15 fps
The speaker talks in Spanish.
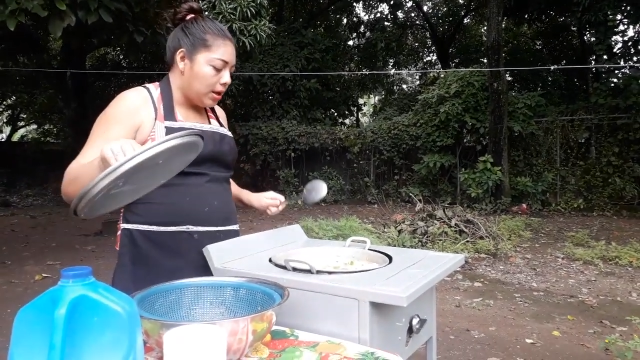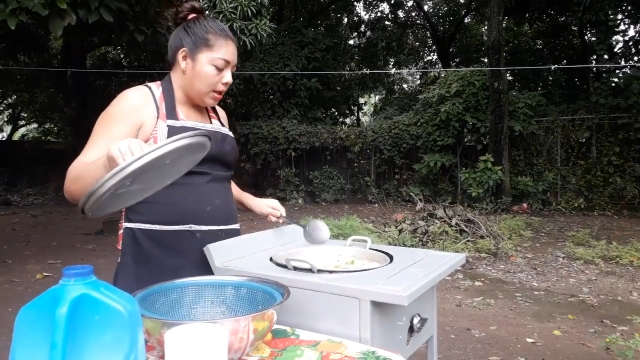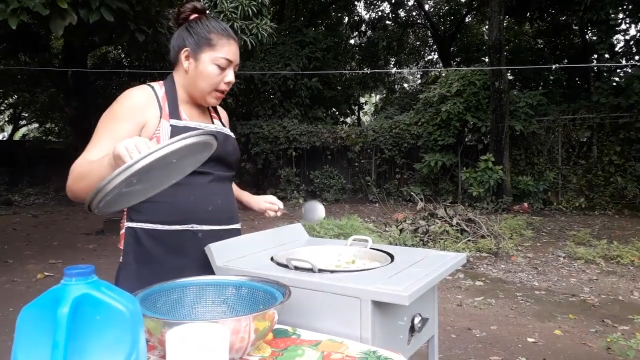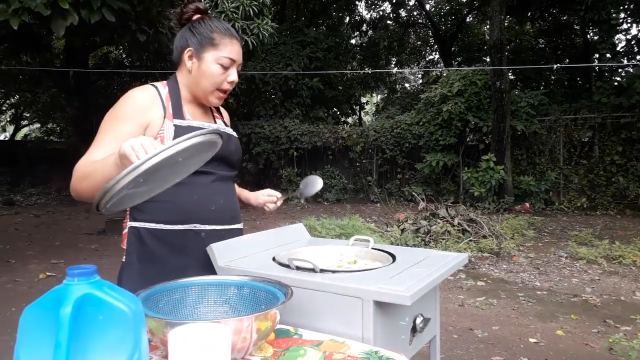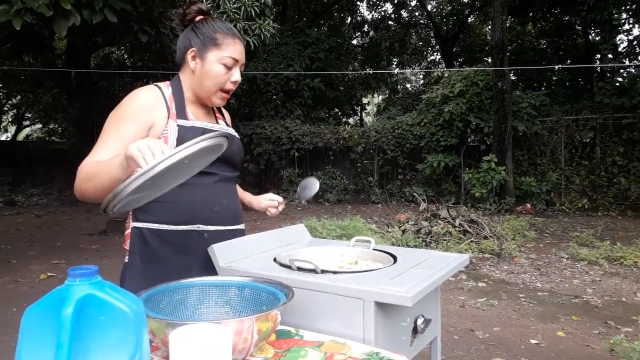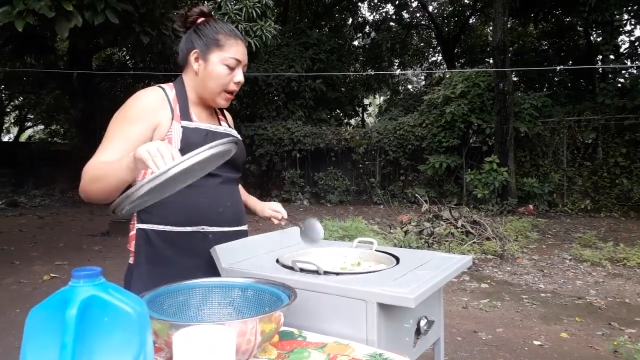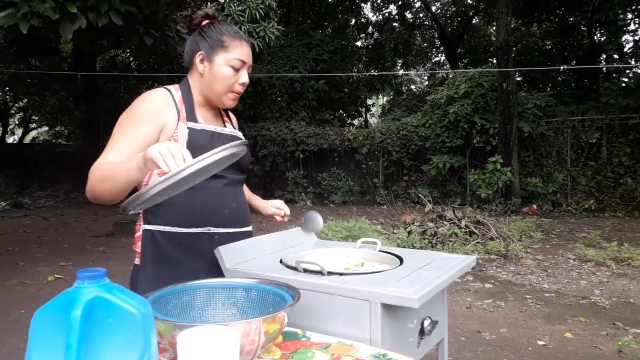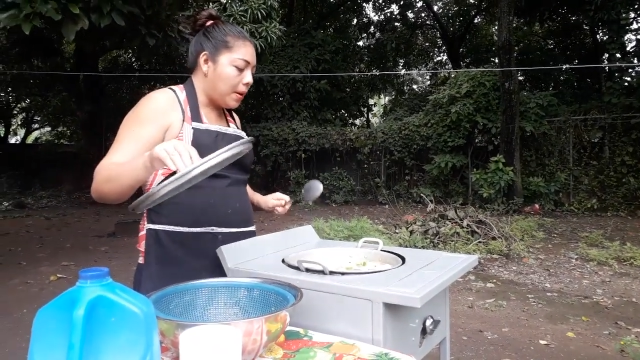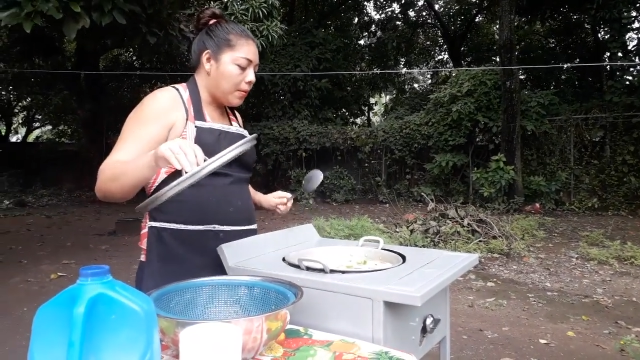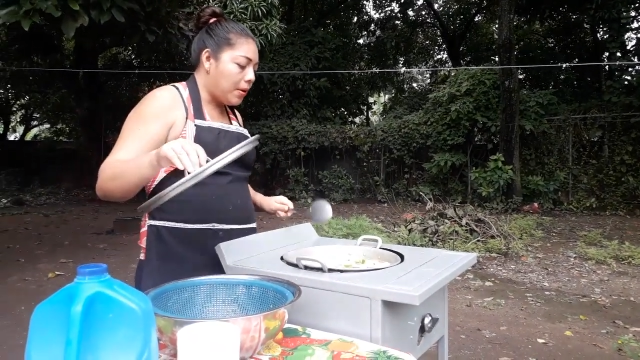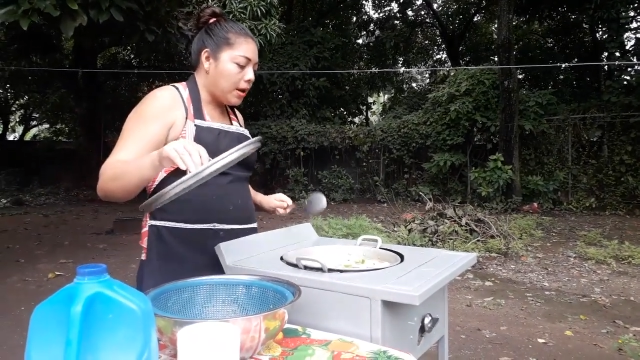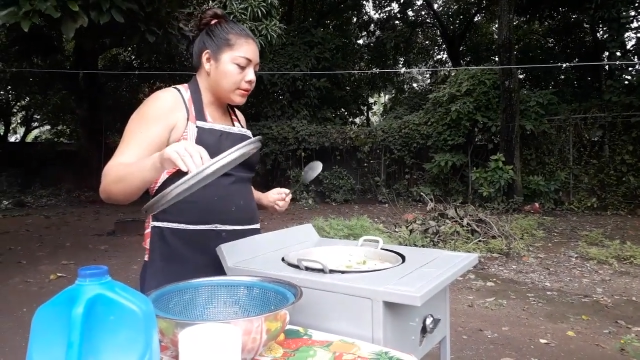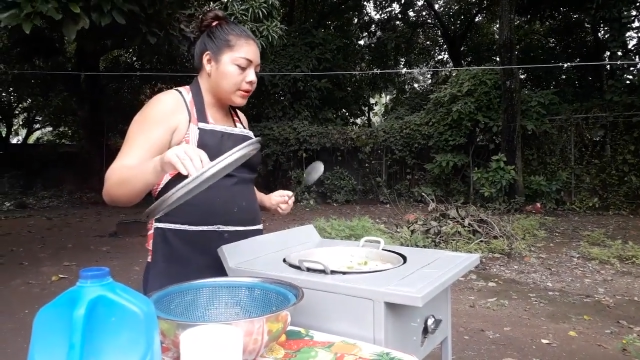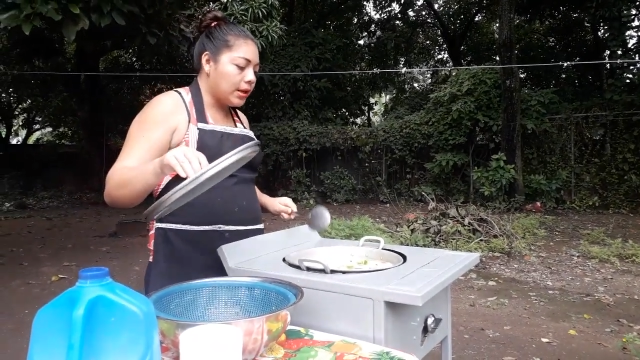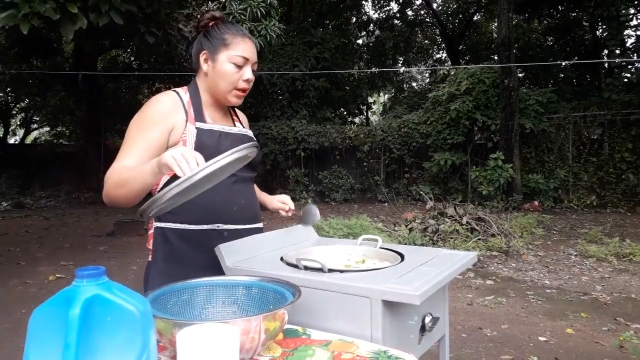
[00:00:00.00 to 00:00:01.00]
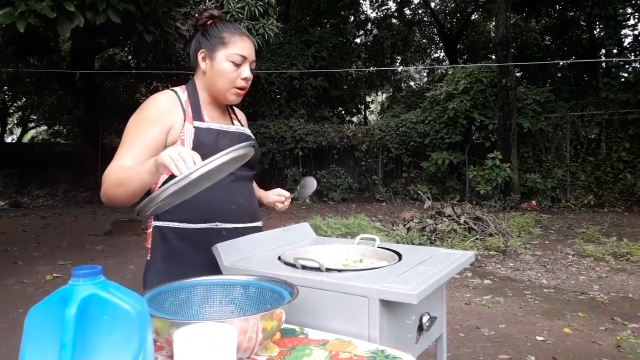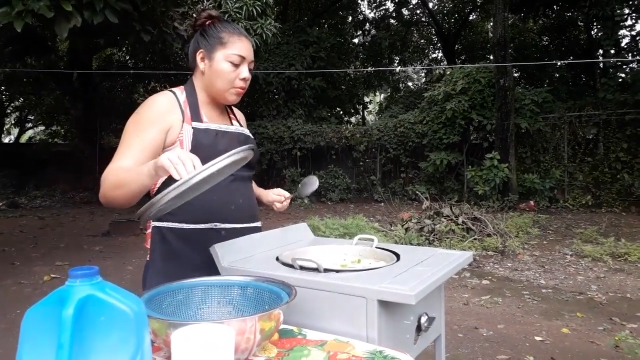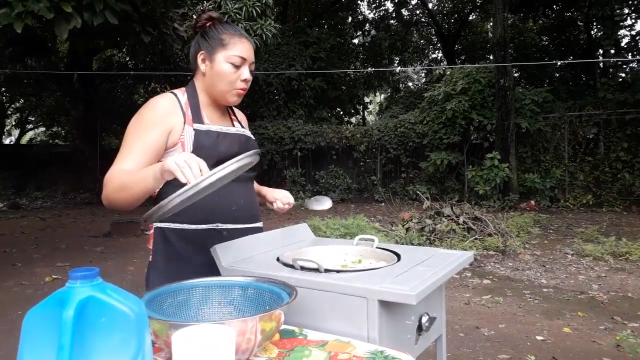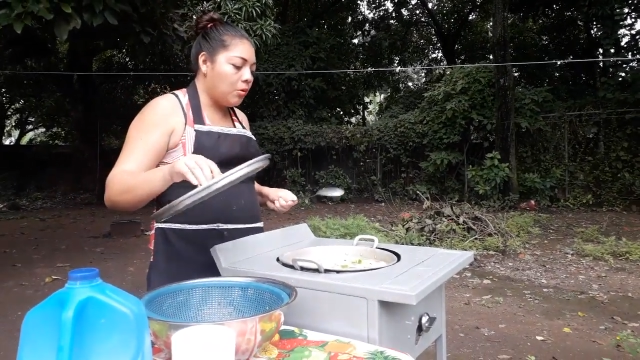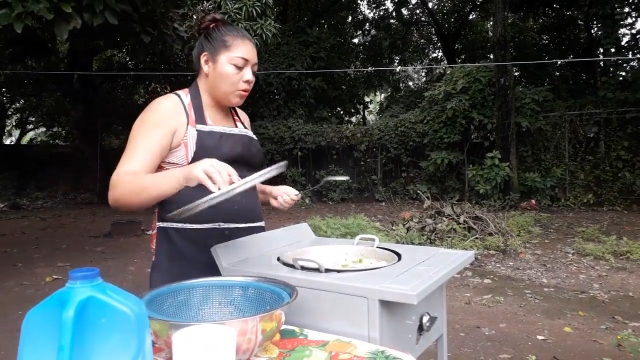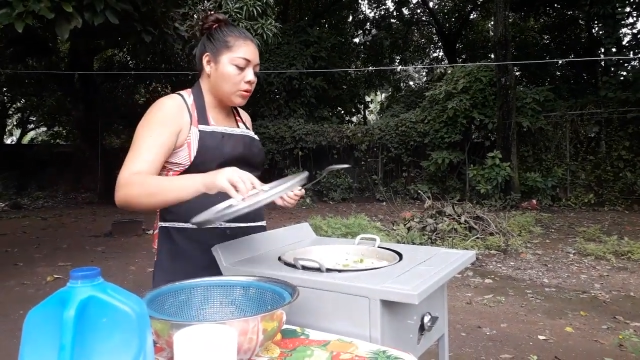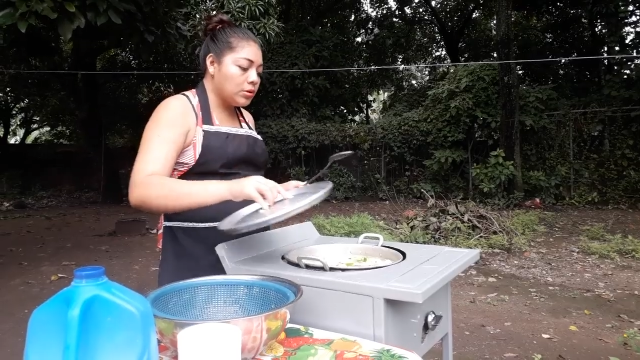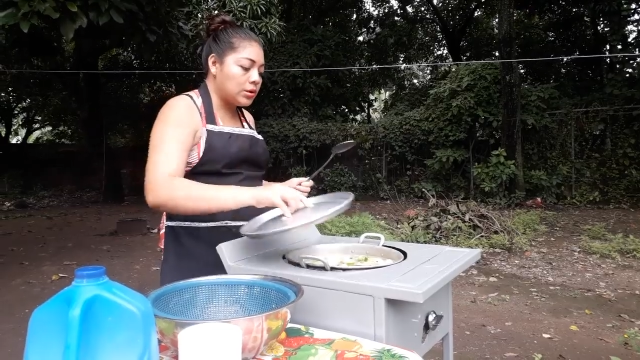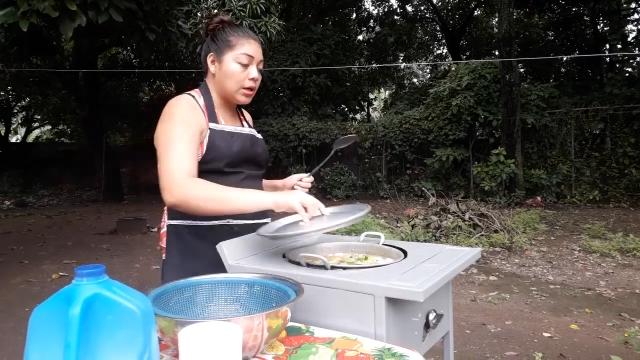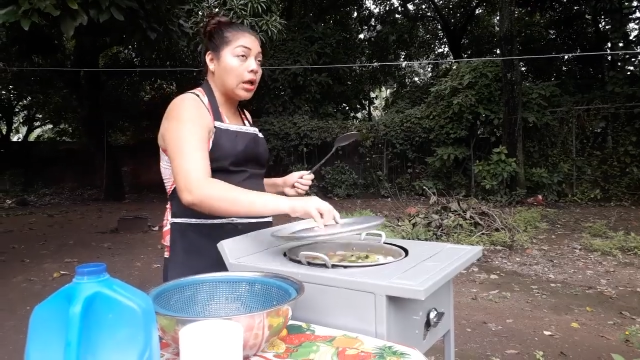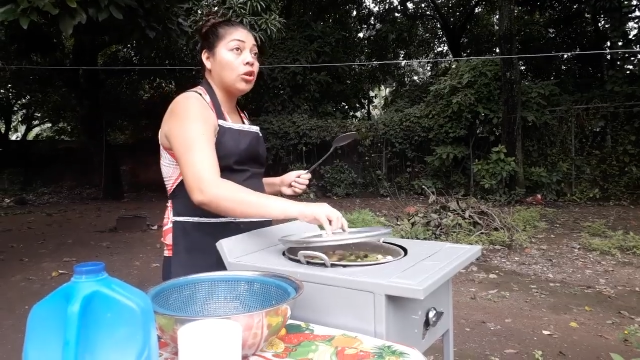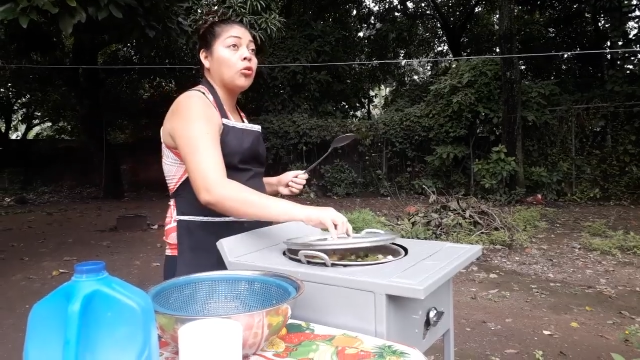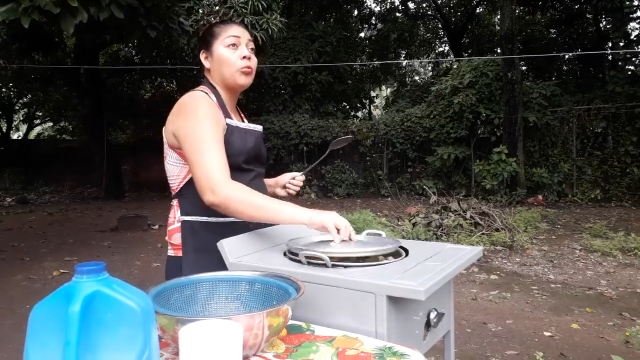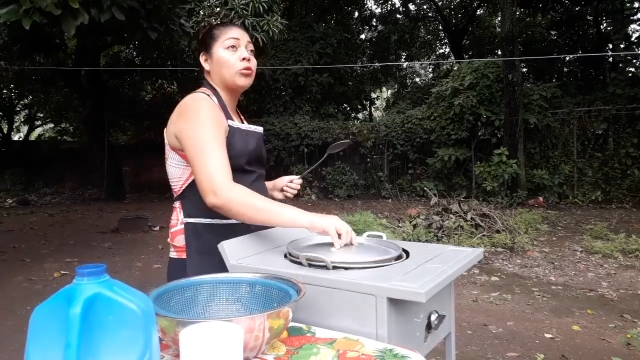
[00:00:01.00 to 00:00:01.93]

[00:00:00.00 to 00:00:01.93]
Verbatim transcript: Y ya les vamos a seguir mostrando,